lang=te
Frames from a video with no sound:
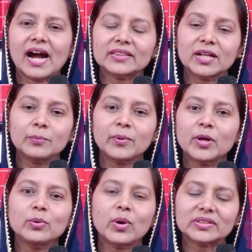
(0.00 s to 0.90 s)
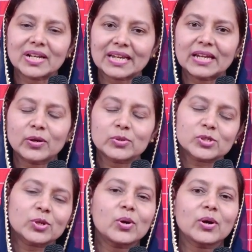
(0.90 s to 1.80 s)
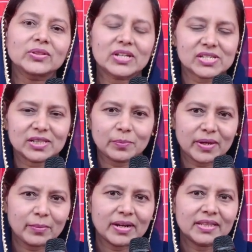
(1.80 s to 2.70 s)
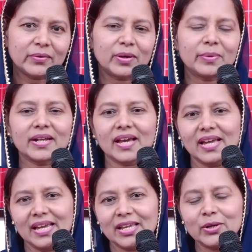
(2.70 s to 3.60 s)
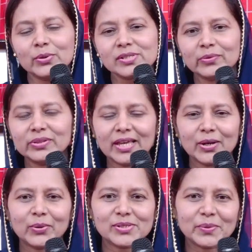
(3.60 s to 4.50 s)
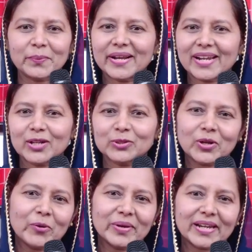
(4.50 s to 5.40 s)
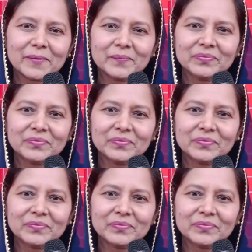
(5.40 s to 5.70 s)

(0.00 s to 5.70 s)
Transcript: అతని పరుగు అతనికి కుష్ఠరోగం తెచ్చింది ప్రేమైన దేవుని బిడ్డ ఈరోజు నువ్వు దేనికోసం పరిగెడుతున్నావు మరి